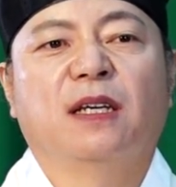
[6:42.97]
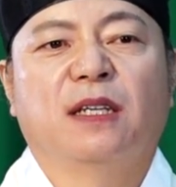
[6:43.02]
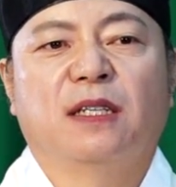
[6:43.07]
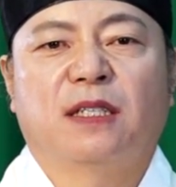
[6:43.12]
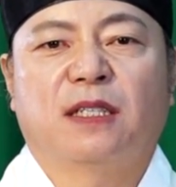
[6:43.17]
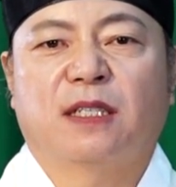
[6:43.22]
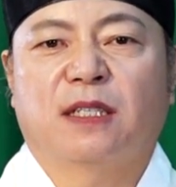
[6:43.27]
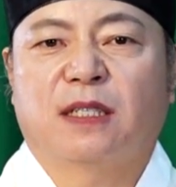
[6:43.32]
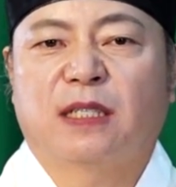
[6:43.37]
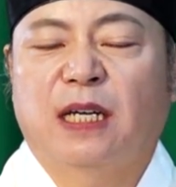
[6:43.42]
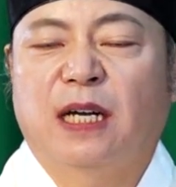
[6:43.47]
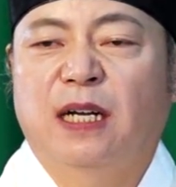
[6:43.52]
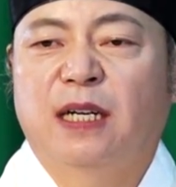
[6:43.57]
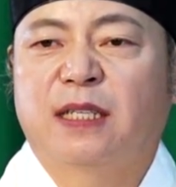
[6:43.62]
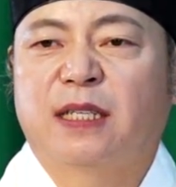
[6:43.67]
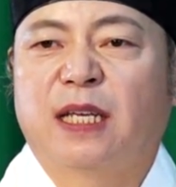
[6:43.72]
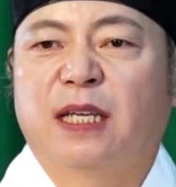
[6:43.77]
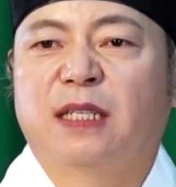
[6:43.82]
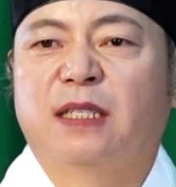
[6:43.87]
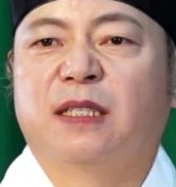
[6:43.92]

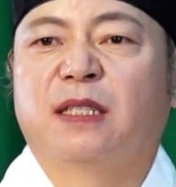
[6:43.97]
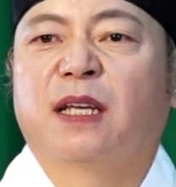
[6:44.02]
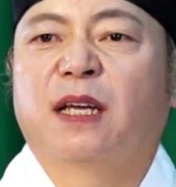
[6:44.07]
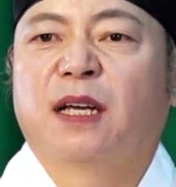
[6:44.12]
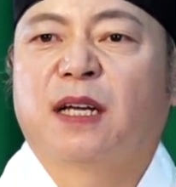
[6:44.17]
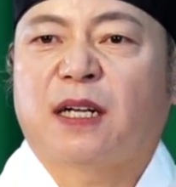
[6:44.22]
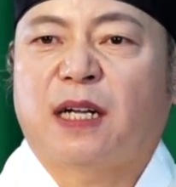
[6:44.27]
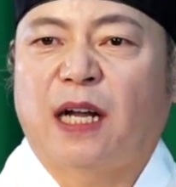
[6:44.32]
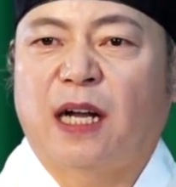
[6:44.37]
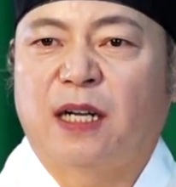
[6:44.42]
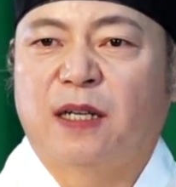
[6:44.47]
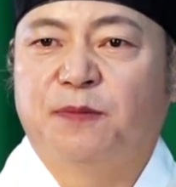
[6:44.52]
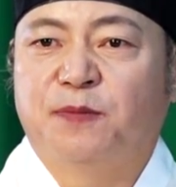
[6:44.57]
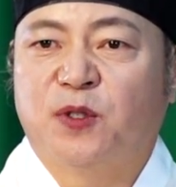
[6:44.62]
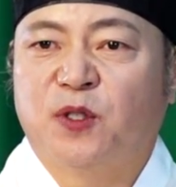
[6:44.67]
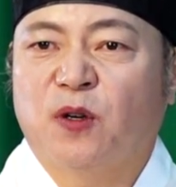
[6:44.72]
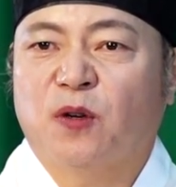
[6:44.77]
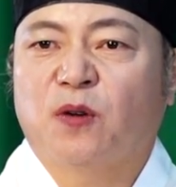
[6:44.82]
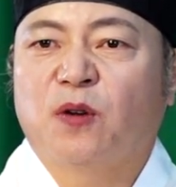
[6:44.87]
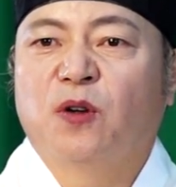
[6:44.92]
식사할 때는
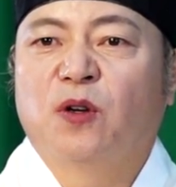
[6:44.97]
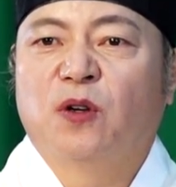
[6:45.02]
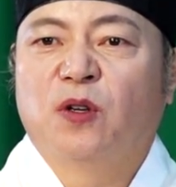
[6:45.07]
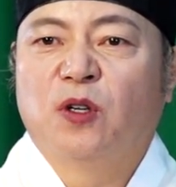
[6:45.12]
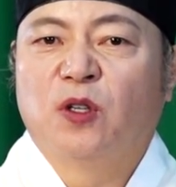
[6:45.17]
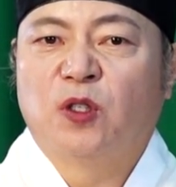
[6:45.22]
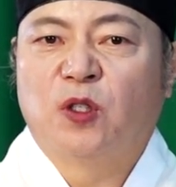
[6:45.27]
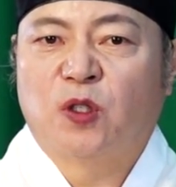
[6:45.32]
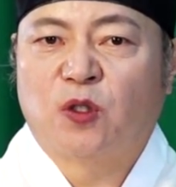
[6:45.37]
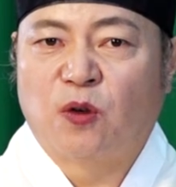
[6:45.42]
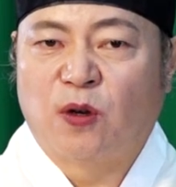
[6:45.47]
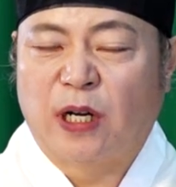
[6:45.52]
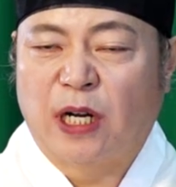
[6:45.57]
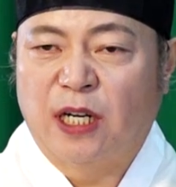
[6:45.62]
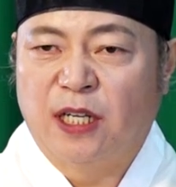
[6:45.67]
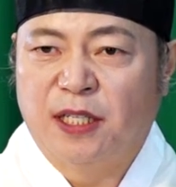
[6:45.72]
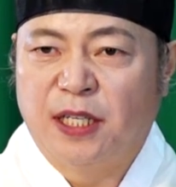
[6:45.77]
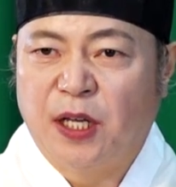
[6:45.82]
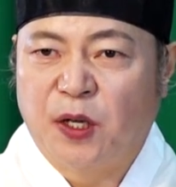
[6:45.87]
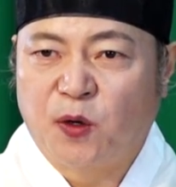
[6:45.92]
가급적
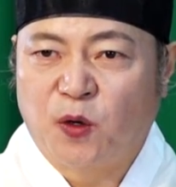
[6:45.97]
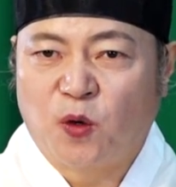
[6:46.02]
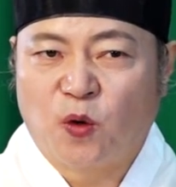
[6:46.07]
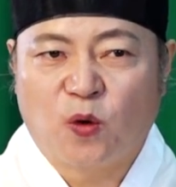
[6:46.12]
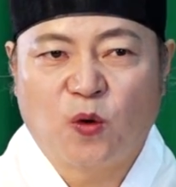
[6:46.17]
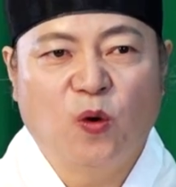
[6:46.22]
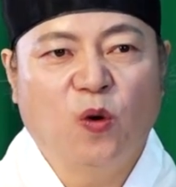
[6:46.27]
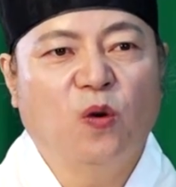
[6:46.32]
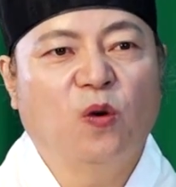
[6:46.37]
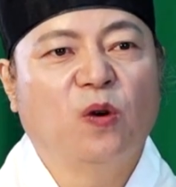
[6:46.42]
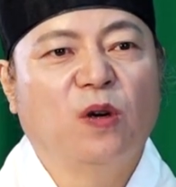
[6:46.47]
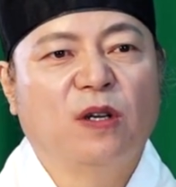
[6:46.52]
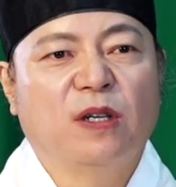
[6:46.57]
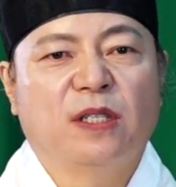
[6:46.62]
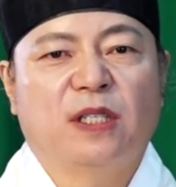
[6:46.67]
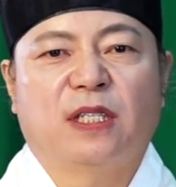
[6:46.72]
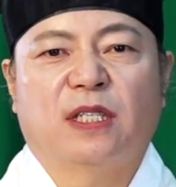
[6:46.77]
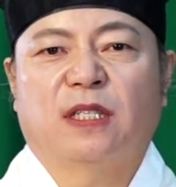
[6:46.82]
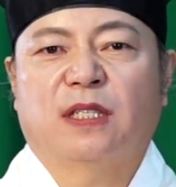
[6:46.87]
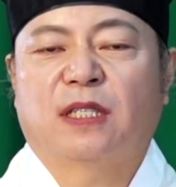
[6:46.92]
전화를 내려놓고
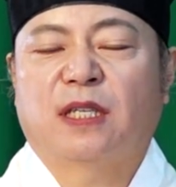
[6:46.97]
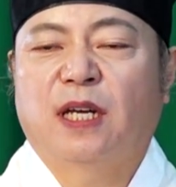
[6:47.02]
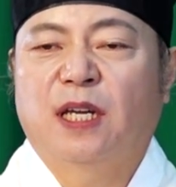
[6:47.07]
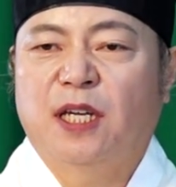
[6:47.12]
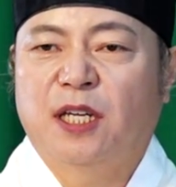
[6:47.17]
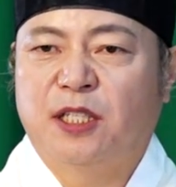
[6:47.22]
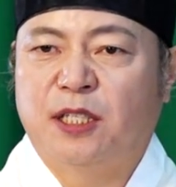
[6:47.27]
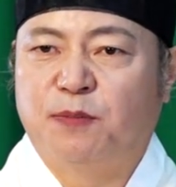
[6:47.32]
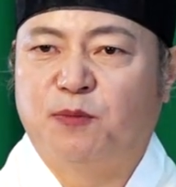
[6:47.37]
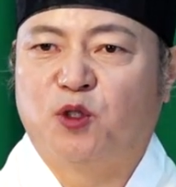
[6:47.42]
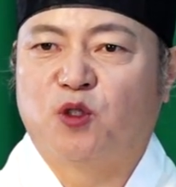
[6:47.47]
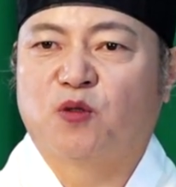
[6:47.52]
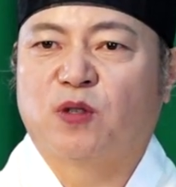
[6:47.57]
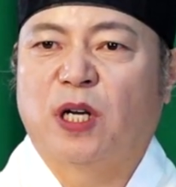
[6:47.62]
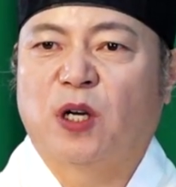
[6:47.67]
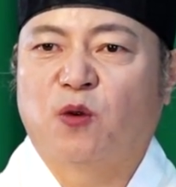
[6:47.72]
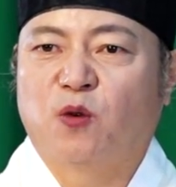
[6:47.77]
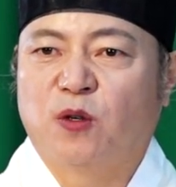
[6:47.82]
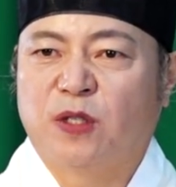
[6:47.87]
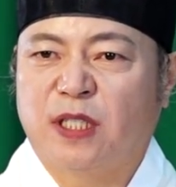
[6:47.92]
식사에
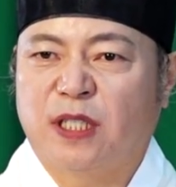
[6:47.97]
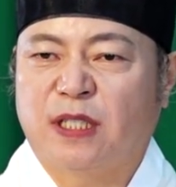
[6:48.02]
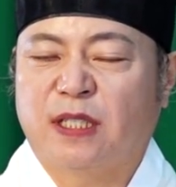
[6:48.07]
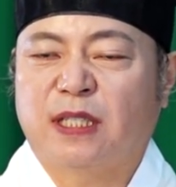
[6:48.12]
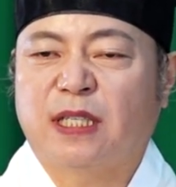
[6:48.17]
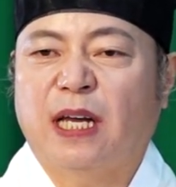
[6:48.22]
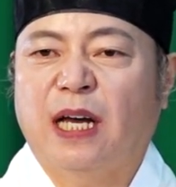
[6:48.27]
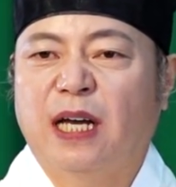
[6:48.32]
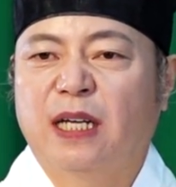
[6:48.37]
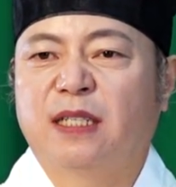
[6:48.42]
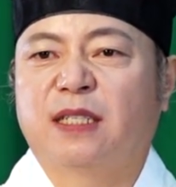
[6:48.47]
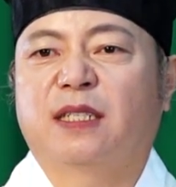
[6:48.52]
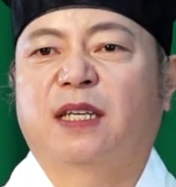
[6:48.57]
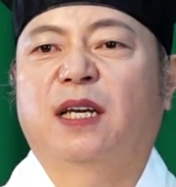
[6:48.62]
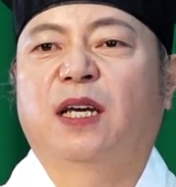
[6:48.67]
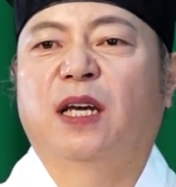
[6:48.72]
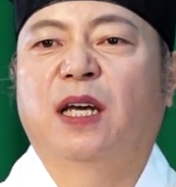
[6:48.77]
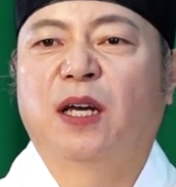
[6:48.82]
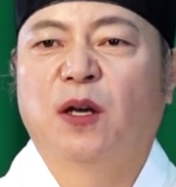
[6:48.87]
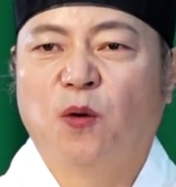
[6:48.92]
집중하고 식사하는
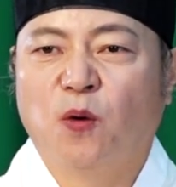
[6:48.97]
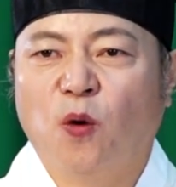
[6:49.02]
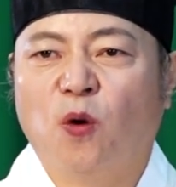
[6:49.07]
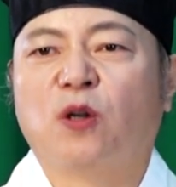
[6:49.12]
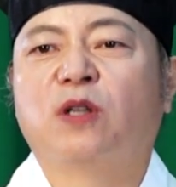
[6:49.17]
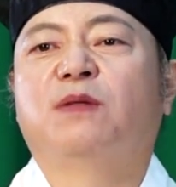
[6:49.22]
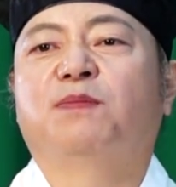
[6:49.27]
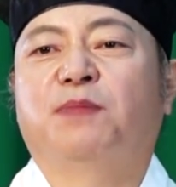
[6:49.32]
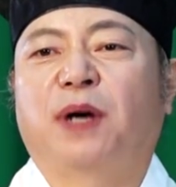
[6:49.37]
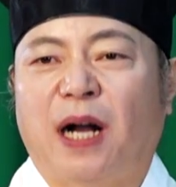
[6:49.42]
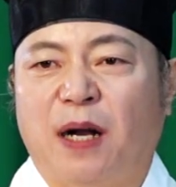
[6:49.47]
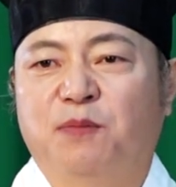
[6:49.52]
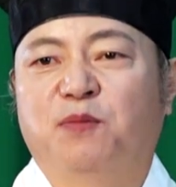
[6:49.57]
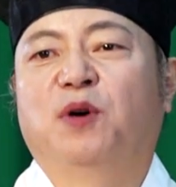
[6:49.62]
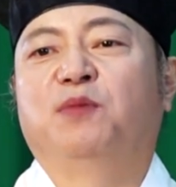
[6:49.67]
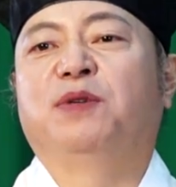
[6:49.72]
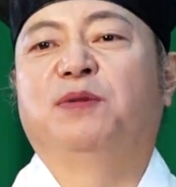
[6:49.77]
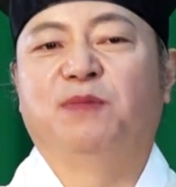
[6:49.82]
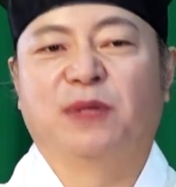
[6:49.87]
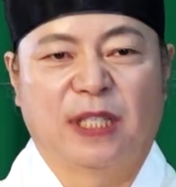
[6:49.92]
게 옳은
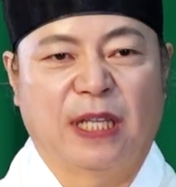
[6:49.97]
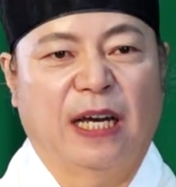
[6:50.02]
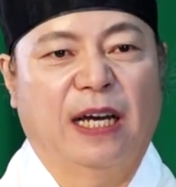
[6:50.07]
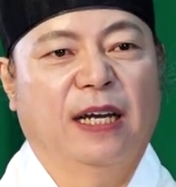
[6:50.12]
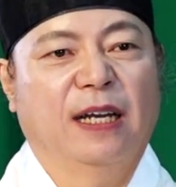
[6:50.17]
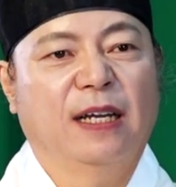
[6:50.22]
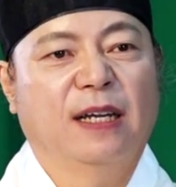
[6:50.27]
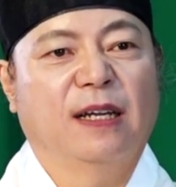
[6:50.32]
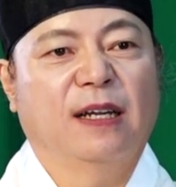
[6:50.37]
방법입니다.